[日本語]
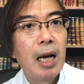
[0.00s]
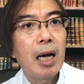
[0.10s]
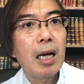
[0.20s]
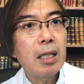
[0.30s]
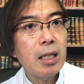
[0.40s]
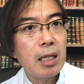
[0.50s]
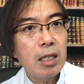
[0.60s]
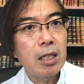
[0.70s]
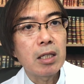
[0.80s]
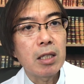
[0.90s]
反
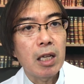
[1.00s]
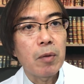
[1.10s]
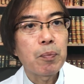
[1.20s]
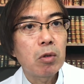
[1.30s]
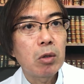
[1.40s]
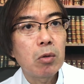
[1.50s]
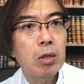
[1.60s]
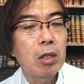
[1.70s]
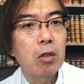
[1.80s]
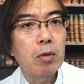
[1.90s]
対にですね、これ取っ
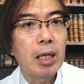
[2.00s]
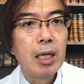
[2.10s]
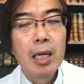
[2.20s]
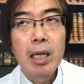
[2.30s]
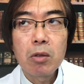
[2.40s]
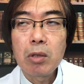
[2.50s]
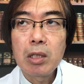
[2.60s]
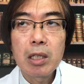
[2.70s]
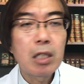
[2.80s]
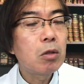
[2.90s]
ているのは、そうで
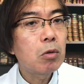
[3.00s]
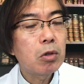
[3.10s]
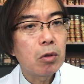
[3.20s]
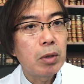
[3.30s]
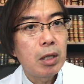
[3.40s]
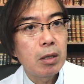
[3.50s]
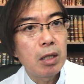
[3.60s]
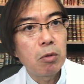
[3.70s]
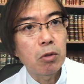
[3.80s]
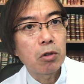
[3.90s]
すね、金庫賞
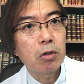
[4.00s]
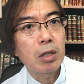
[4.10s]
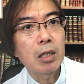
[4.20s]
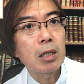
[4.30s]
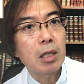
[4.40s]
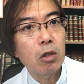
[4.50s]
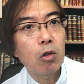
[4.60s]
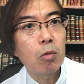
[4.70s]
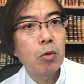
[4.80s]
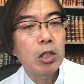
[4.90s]
フィリーズレビューの週なんですけ
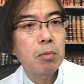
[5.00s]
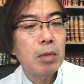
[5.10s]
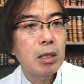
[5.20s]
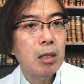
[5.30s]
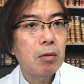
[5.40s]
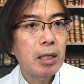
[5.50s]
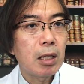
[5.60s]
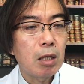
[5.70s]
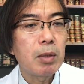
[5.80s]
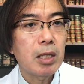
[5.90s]
ど、もう新馬戦は
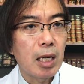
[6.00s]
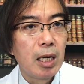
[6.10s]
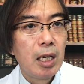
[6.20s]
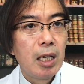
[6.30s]
やってません。